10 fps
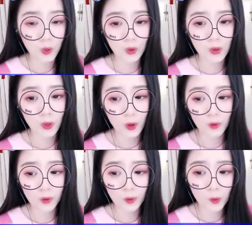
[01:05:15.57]
就
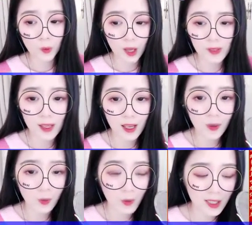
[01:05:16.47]
是这个，
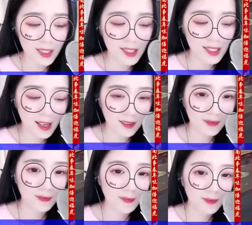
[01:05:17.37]
你
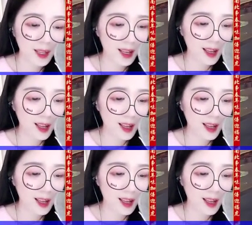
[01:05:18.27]
知道吗？